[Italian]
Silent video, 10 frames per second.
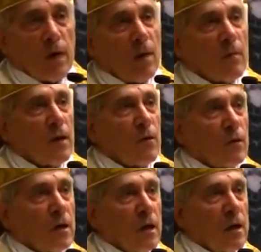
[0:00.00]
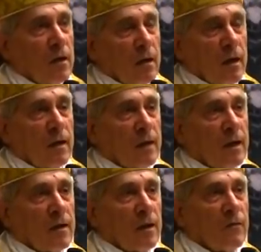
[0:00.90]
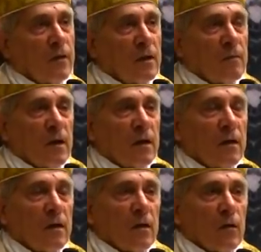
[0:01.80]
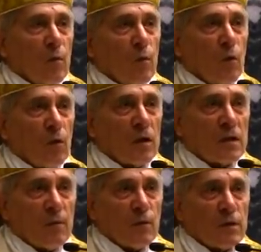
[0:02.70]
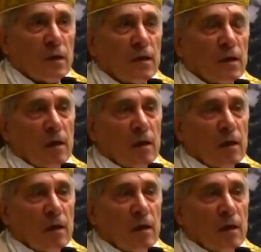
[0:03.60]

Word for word: a, a meno della realtà della fede, ma comunque siamo stati